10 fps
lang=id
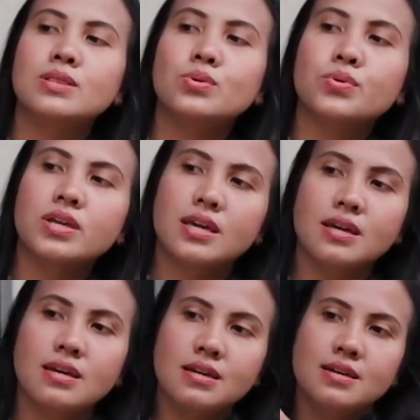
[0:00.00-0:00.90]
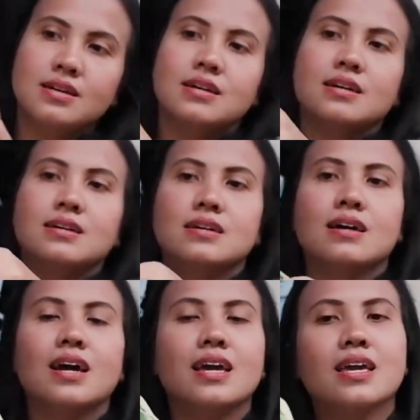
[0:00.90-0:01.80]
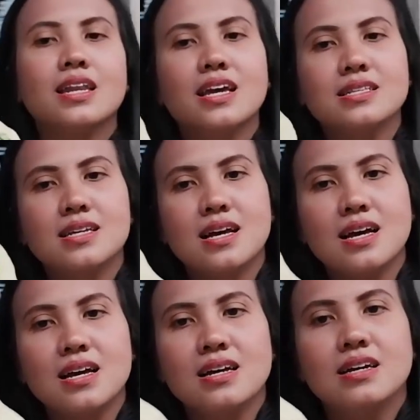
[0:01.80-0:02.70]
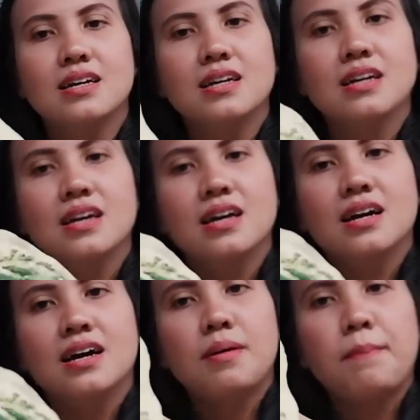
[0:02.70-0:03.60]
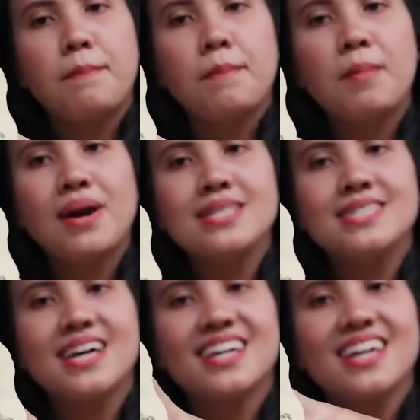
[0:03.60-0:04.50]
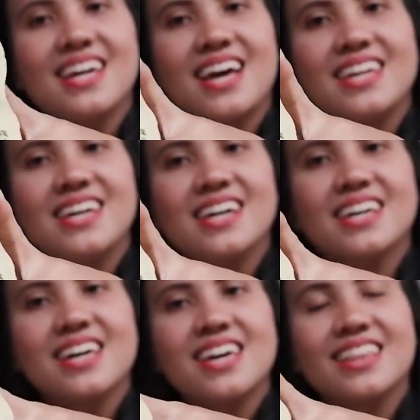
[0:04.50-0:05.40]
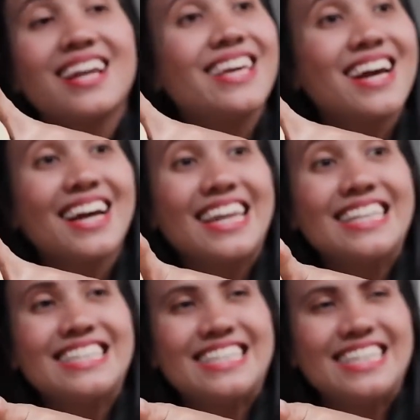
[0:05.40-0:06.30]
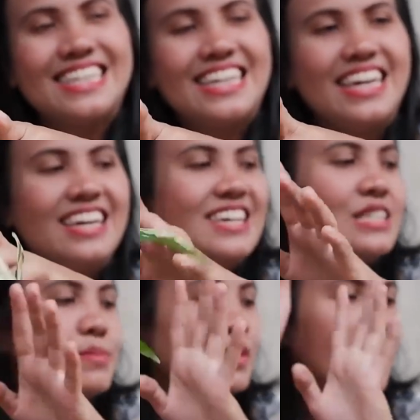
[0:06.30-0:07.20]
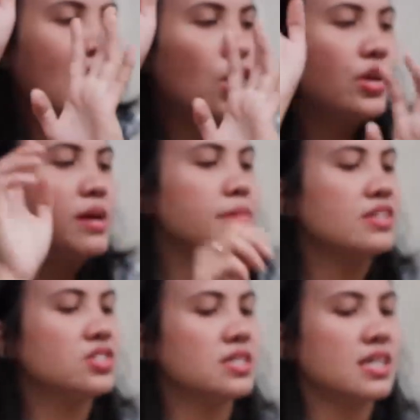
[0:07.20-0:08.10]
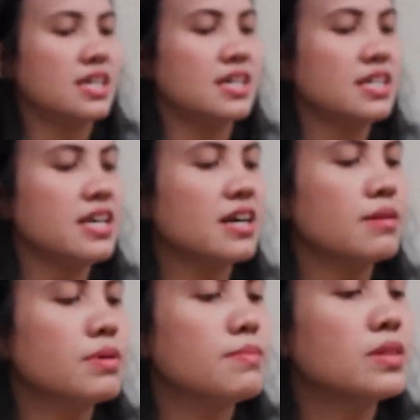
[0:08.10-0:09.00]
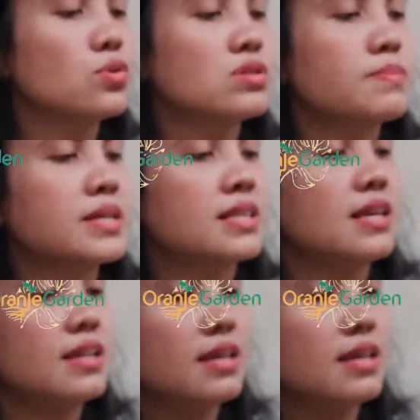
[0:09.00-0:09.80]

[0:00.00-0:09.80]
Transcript: bentuknya kayak gini aja memanjang dan ada kayak telinga kelinci sementara kalau dia mature-nya dia akan berbentuk seperti